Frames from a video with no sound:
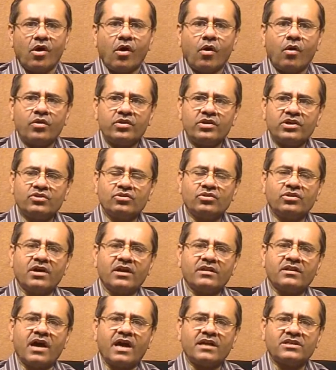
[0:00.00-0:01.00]
और ये जो
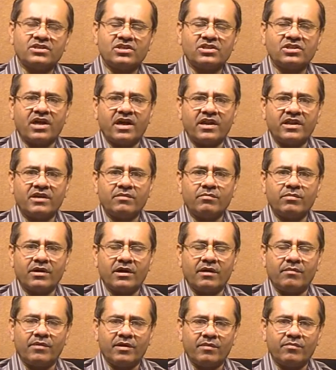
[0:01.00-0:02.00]
दर्द आज की तारीख में
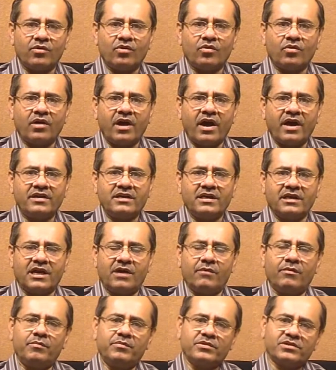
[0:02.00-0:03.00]
कमर में हो रहा है ये
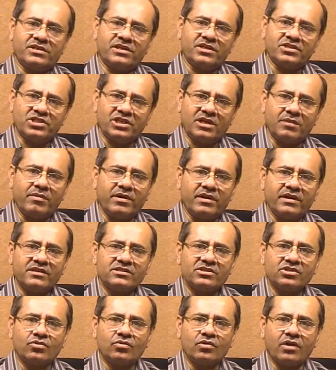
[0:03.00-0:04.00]
केवल पिछले छः महीने
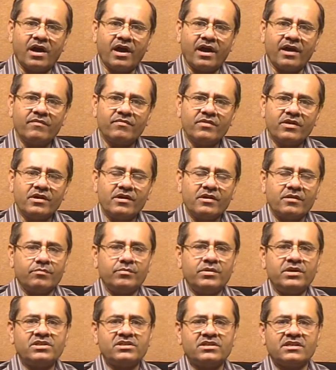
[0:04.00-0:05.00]
से हो रहा है
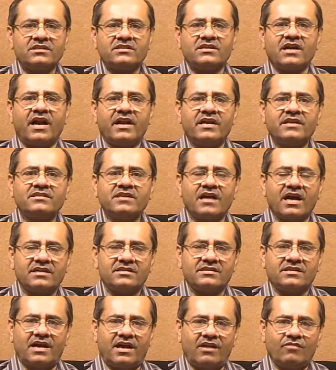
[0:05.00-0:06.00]
बीच के साढ़े सात
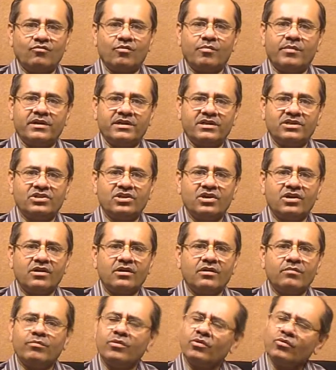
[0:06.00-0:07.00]
साल वो मरीज
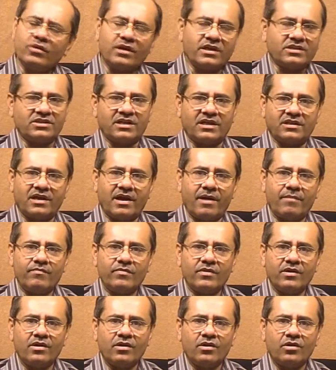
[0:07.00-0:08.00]
बिल्कुल अच्छा था
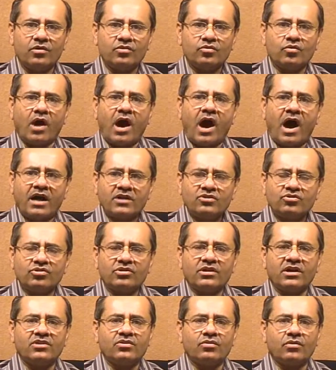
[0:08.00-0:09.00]
तो आज जो
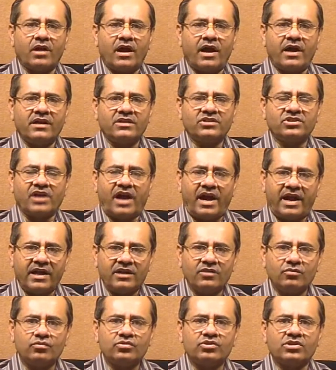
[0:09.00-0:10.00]
दर्द हो रहा है
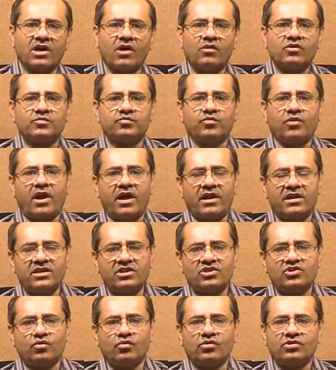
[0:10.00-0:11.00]
शायद उसका उस पुरानी
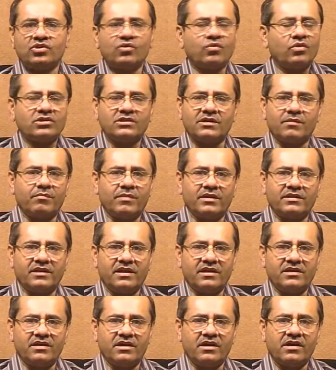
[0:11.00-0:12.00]
चोट से कोई संबंध
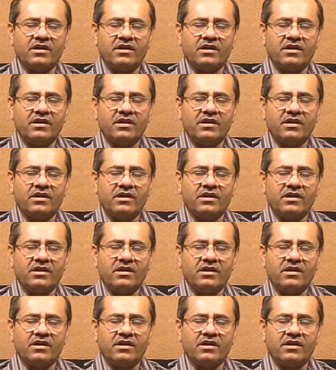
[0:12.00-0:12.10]
नहीं है